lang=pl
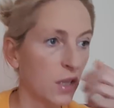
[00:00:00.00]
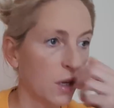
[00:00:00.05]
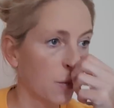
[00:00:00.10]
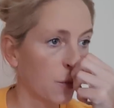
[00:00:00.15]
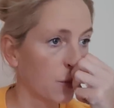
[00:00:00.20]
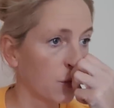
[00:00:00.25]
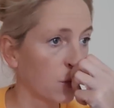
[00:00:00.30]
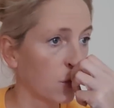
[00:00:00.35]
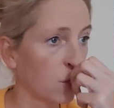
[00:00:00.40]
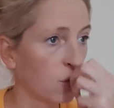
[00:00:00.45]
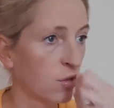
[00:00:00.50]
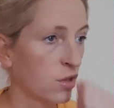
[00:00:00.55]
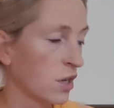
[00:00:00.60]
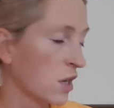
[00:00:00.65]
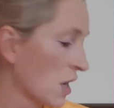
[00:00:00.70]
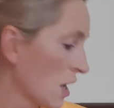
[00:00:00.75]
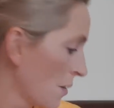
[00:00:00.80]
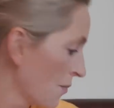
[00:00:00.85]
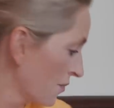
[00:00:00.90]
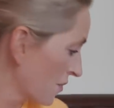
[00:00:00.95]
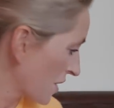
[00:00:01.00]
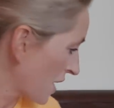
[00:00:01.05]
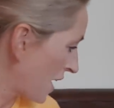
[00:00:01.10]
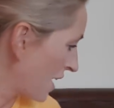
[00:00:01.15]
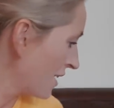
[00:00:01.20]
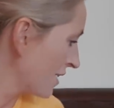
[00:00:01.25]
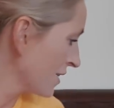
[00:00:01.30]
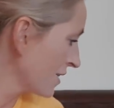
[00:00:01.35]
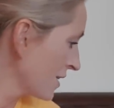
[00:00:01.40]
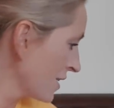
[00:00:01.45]
tak pod oczy,
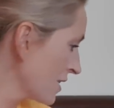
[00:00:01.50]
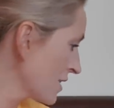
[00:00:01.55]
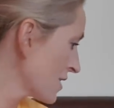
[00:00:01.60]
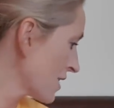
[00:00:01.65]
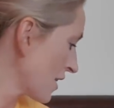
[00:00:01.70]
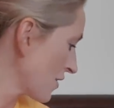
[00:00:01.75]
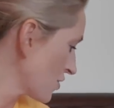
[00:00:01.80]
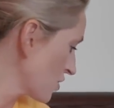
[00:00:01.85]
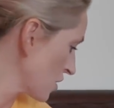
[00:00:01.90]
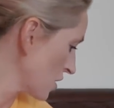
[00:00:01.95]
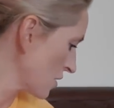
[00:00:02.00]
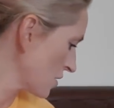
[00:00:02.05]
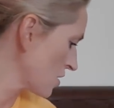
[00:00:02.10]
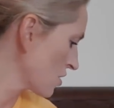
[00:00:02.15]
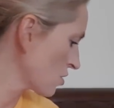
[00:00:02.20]
ale nie zawsze.